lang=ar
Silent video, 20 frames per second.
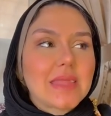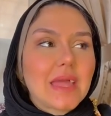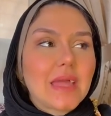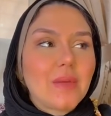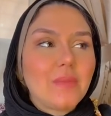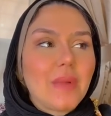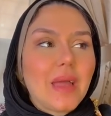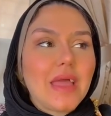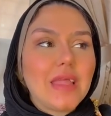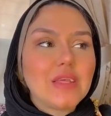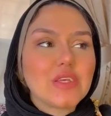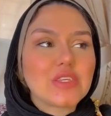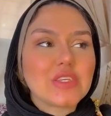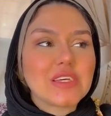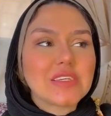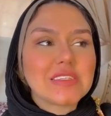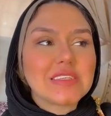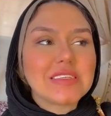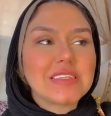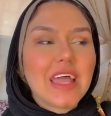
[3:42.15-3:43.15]
طيب هل
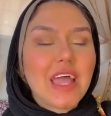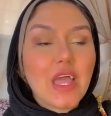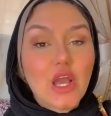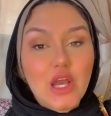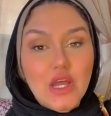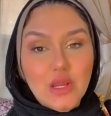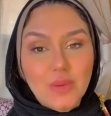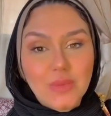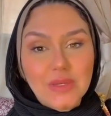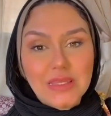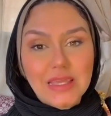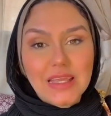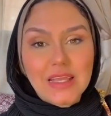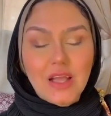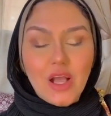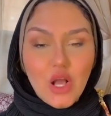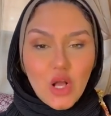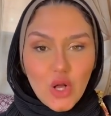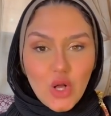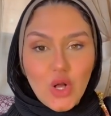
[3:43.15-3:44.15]
الشخص ده هيقرب
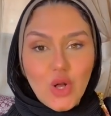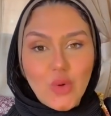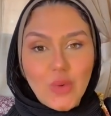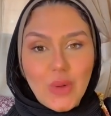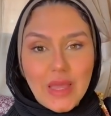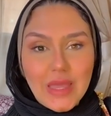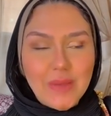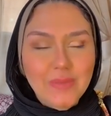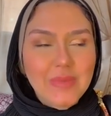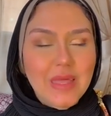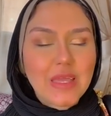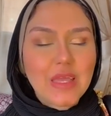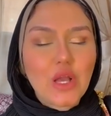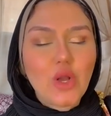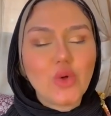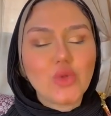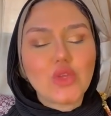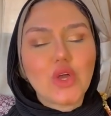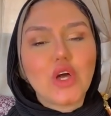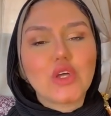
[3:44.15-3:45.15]
منك اه هو هيبدا
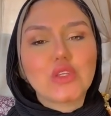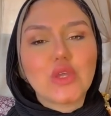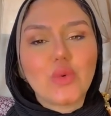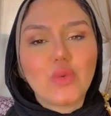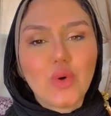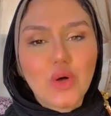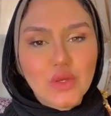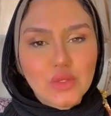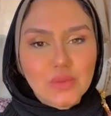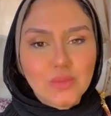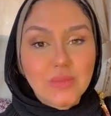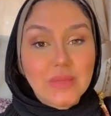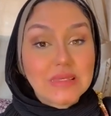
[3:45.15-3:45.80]
ياخد خطوات